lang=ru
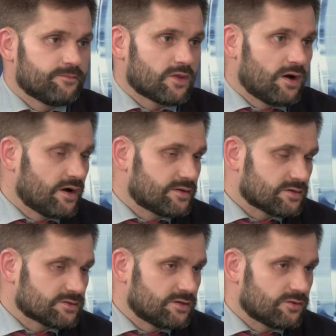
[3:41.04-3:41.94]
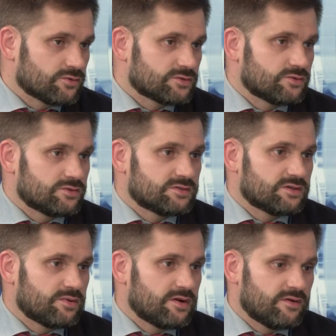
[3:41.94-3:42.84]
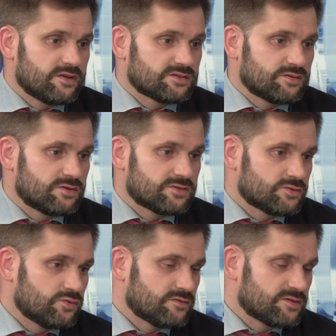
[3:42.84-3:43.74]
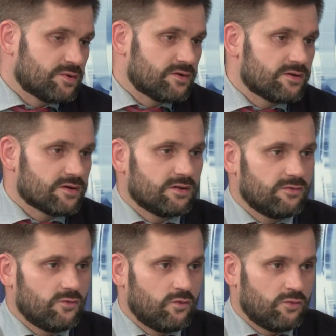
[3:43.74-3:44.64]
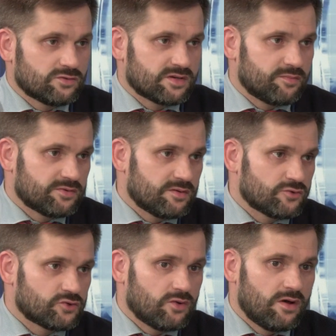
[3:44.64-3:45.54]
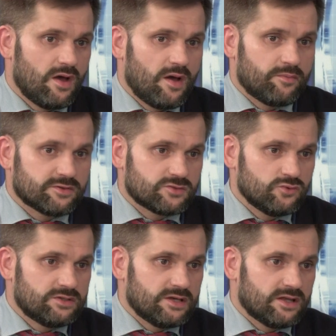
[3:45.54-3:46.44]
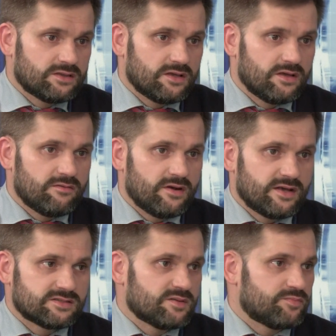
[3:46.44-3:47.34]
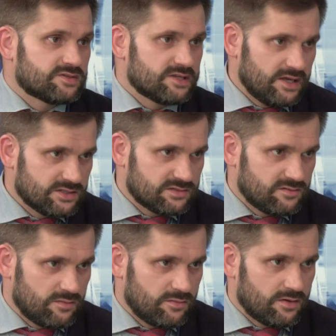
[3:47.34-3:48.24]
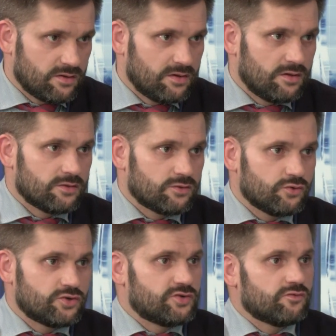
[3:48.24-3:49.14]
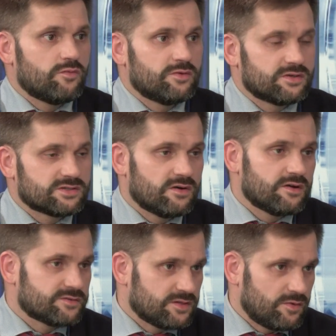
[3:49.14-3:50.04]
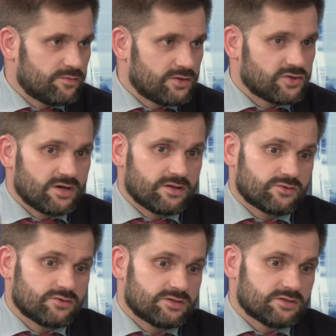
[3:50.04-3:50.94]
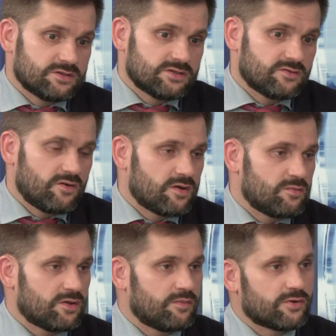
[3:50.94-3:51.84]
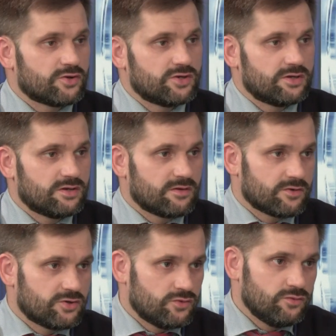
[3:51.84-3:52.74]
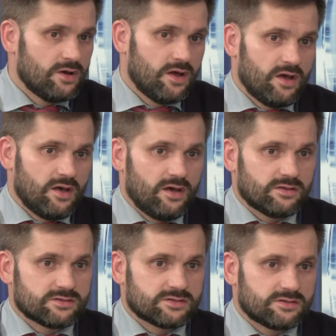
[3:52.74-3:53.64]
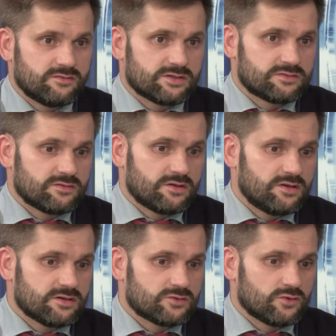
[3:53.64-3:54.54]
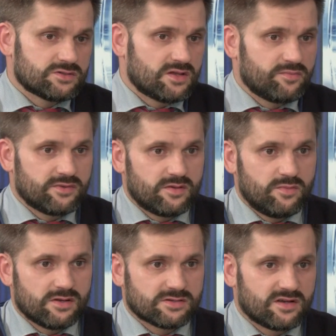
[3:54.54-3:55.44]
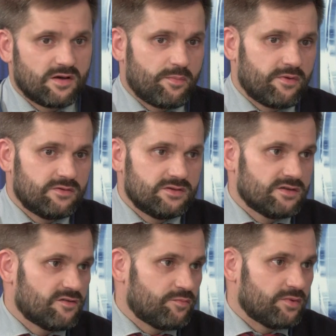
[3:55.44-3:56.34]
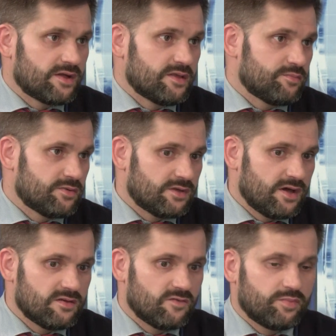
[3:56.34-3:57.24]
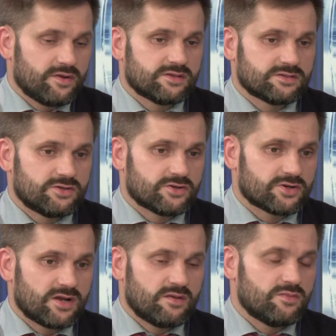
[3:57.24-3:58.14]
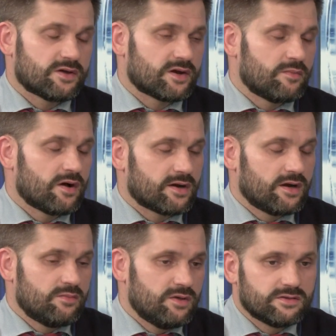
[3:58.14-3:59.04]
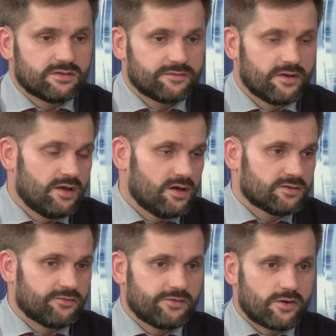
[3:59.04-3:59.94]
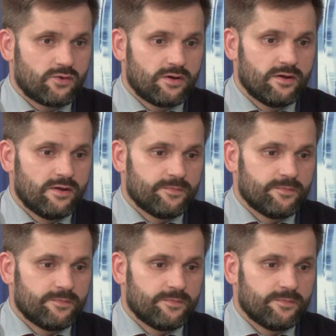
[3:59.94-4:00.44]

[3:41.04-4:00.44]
атеросклероз, то есть заболевания самих сосудов, заболевания головного мозга. Потому что, по сути, это является последствиями то, чего мы назвали в самом начале. То есть это не своевременное обращение к врачу, это, соответственно, неосознанное потребительское поведение в плане питания, в плане содержания микро- и макроэлементов. Это второе.